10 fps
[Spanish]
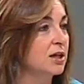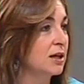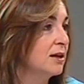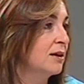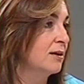
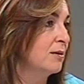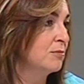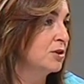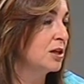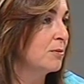que eh,
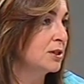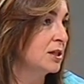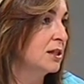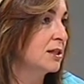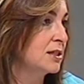Michelle
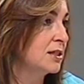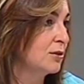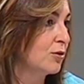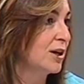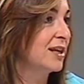Bachelet ha
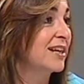sido